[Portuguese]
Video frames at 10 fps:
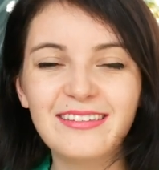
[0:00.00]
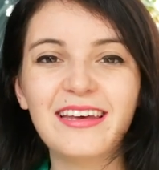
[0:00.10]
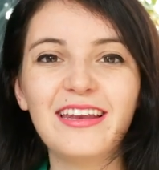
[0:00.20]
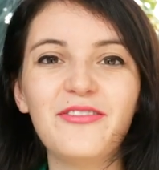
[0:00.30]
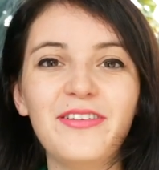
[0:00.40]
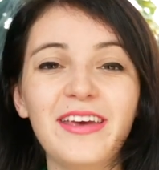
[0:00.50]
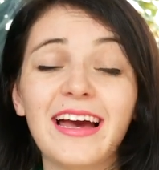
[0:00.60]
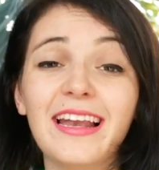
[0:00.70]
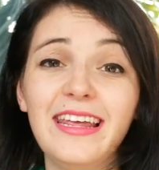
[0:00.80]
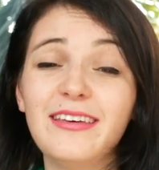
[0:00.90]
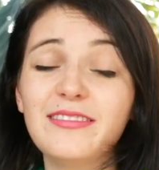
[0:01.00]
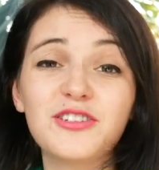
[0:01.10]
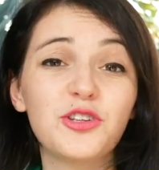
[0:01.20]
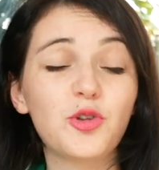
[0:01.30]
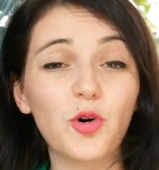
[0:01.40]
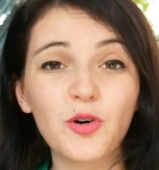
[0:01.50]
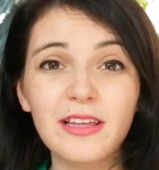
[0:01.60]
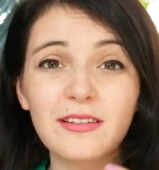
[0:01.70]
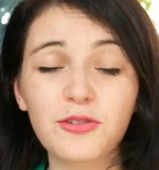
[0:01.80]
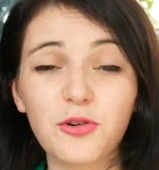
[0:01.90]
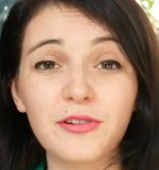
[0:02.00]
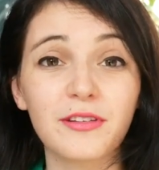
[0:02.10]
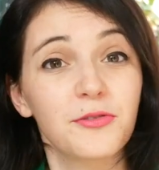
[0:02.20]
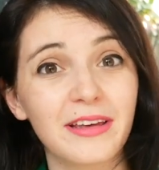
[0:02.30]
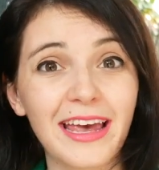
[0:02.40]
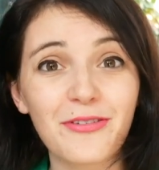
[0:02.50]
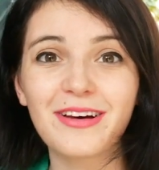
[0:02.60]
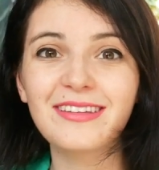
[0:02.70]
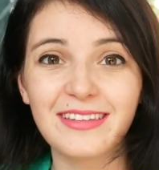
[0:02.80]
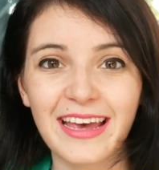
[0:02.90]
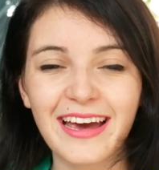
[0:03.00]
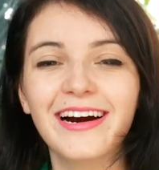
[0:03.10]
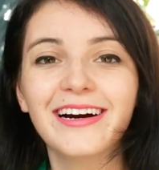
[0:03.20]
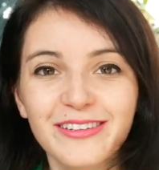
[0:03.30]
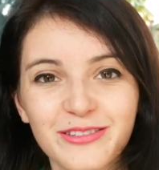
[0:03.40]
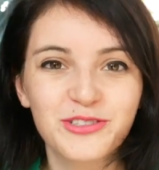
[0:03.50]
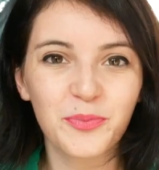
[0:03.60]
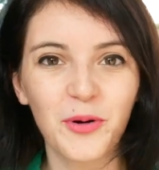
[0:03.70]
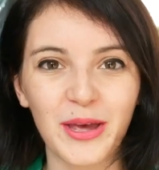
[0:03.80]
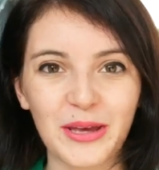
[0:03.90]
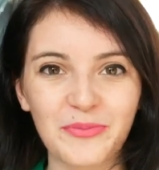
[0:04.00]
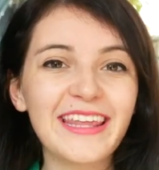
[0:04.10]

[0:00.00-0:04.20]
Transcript: que significa a lista de todas as coisas que você quer fazer antes de morrer.